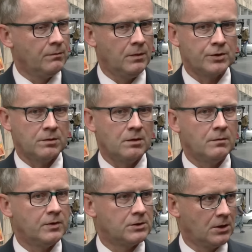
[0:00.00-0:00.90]
My możemy
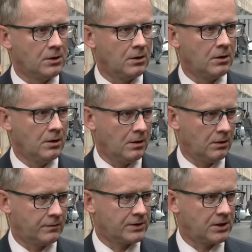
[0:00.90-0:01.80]
mówić tylko o
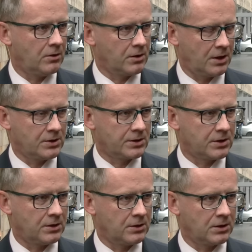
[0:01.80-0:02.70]
kwestiach
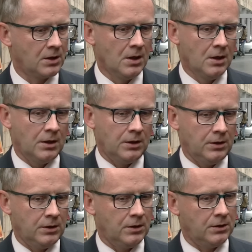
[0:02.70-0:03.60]
organizacyjnych.
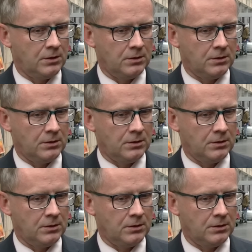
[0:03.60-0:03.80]
I